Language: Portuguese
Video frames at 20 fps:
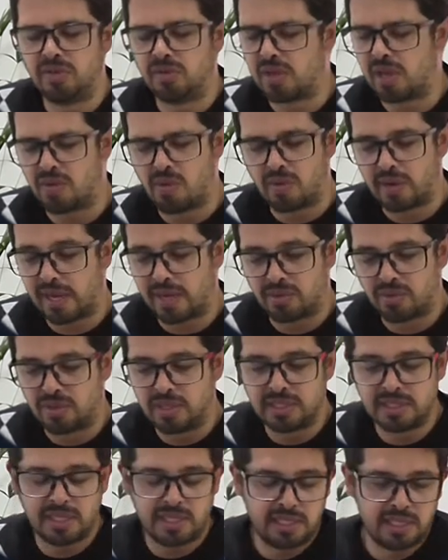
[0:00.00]
do que qualquer
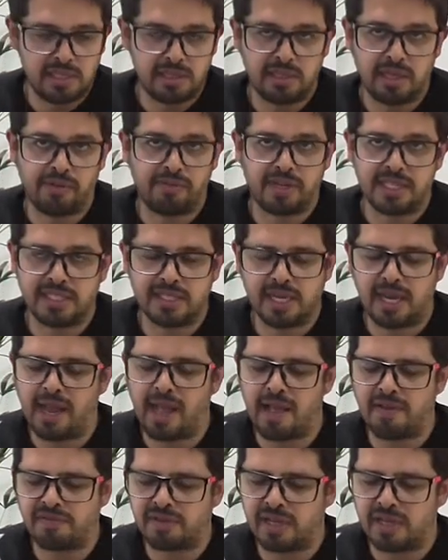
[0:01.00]
coisa de interface
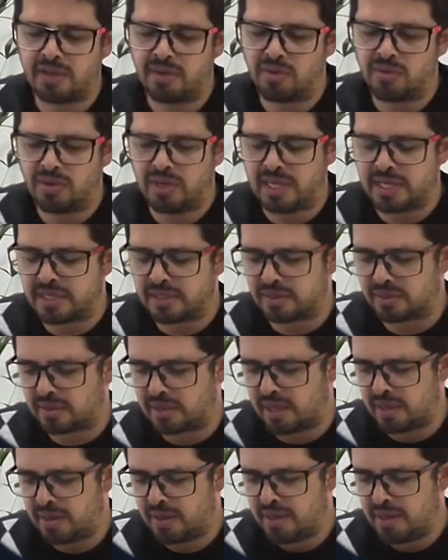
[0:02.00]
gráfica que eu conheço,
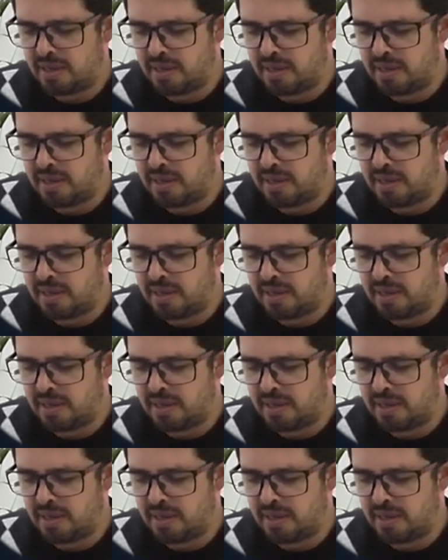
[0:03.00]
ok?